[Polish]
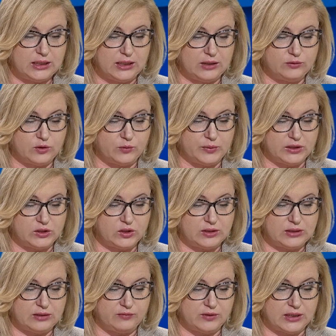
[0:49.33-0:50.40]

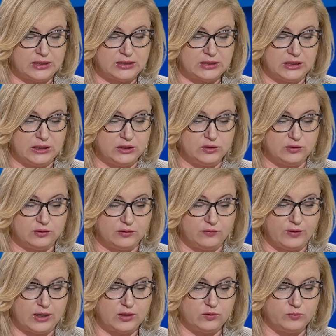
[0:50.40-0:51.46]
Europejczycy wykazali się
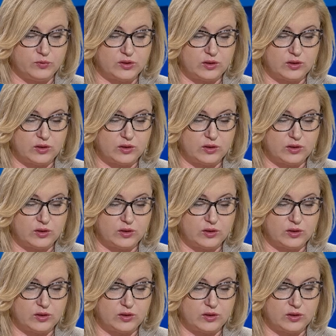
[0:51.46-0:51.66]
odwagą,